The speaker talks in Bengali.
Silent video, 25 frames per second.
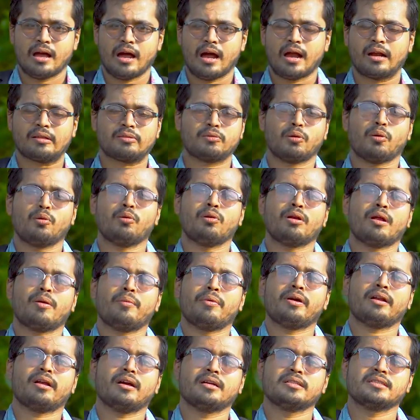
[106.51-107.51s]
আর তখন
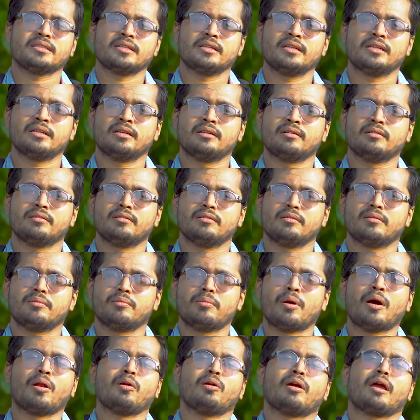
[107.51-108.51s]
আমার কাছে
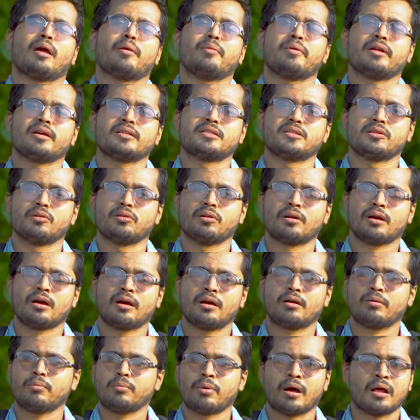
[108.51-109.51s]
ভালো ক্যামেরা ছিল না
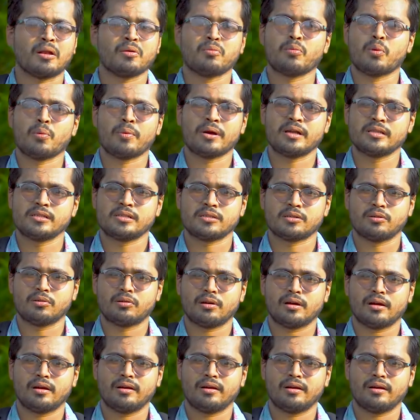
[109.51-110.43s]
ভালো মোবাইল ছিল না